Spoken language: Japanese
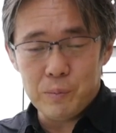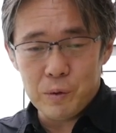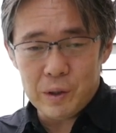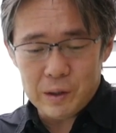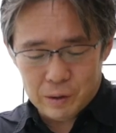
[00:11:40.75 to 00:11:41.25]
僕
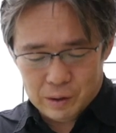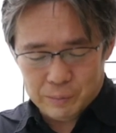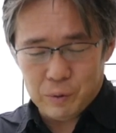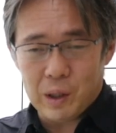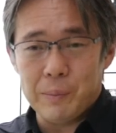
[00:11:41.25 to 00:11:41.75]
が行った時は
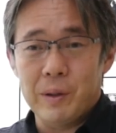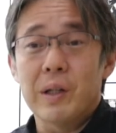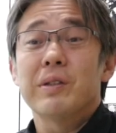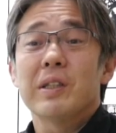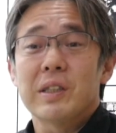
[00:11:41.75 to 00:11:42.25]
もう壁はな
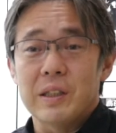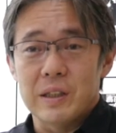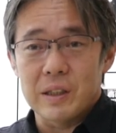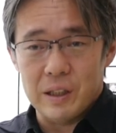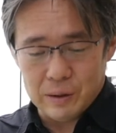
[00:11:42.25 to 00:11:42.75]
くなってたんで
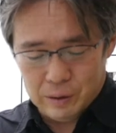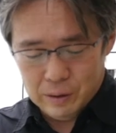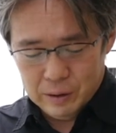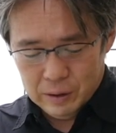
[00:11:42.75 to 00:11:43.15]
すけれど、